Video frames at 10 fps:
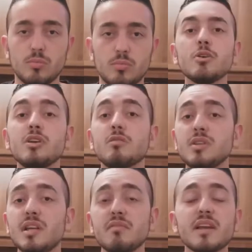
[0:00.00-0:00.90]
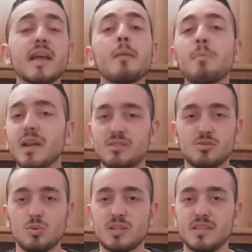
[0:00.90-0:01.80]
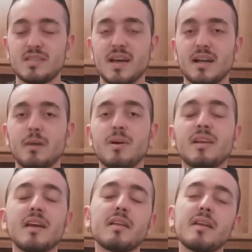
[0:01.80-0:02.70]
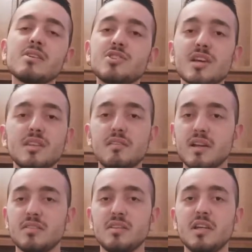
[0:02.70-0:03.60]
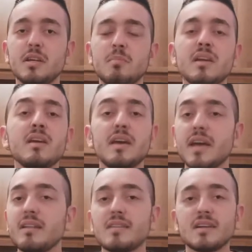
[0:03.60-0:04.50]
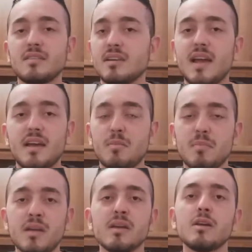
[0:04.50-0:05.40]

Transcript: Io devo dirvi che apprezzo questa saga perché riesce a divertirmi e a intrattenermi.